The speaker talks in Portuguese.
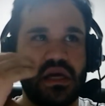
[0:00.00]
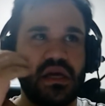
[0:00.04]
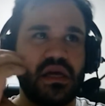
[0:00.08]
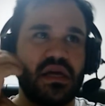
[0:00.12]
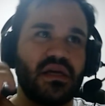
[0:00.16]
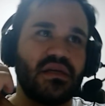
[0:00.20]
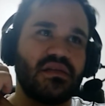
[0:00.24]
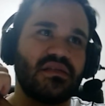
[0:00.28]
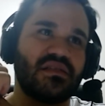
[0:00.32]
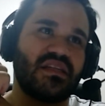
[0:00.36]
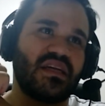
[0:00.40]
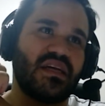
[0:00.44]
Quem
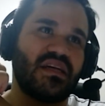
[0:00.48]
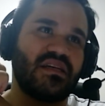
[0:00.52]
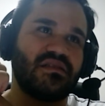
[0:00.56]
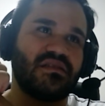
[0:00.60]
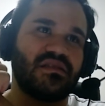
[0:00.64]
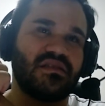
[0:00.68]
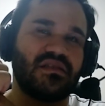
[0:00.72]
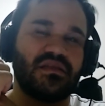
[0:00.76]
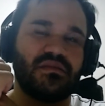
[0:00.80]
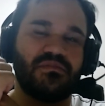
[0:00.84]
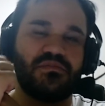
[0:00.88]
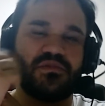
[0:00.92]
quiser
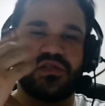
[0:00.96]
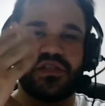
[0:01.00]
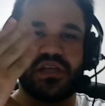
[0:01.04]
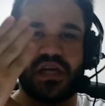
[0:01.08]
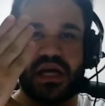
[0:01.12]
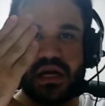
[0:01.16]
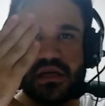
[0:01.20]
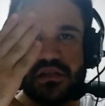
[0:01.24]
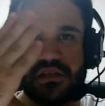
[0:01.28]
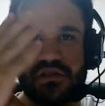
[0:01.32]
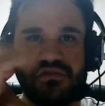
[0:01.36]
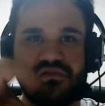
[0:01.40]

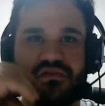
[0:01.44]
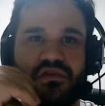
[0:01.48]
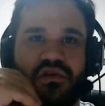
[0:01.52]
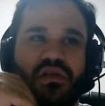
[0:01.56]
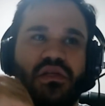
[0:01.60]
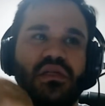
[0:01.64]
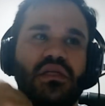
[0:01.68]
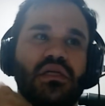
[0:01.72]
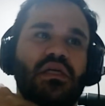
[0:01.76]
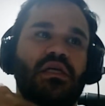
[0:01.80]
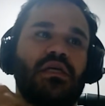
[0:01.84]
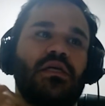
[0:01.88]
Snapchat,
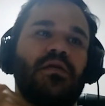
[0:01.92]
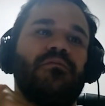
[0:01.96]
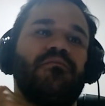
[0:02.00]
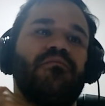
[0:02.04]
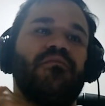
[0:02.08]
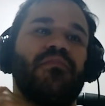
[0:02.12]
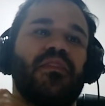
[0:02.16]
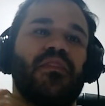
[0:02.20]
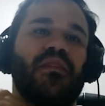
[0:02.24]
volta aí